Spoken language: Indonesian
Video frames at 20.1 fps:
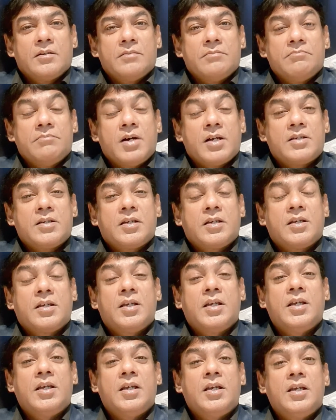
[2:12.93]
But
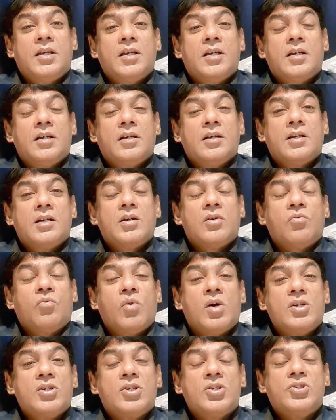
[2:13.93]
he
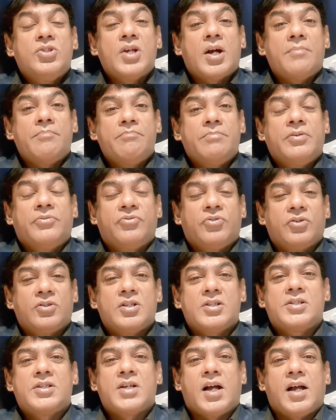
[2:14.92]
want to jump before
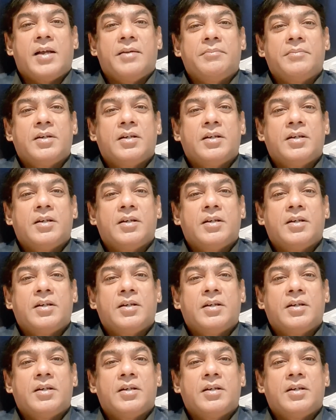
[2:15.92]
the time.